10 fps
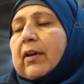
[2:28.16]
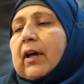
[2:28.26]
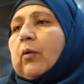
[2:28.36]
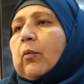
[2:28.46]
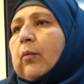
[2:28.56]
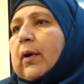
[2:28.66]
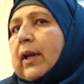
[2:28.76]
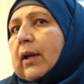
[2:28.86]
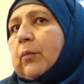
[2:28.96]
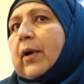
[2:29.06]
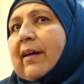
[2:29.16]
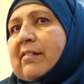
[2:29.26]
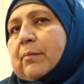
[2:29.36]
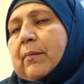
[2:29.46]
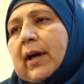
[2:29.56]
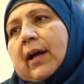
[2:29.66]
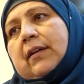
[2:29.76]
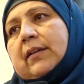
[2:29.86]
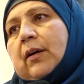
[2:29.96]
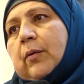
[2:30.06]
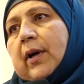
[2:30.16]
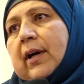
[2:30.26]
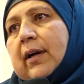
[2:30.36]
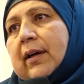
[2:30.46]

الأول والأسمى أن نطوره